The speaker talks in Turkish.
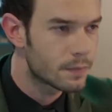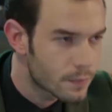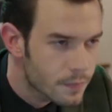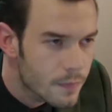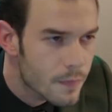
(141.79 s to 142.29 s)

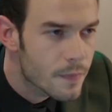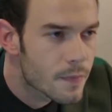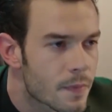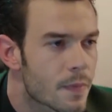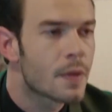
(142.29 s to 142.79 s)
Ya siz bana
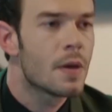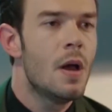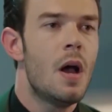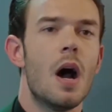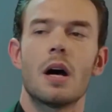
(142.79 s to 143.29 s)
10 bin lira
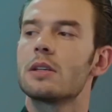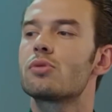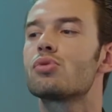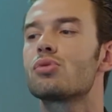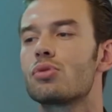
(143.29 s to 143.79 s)
maaş
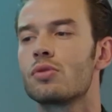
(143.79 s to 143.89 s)
veriyorsunuz.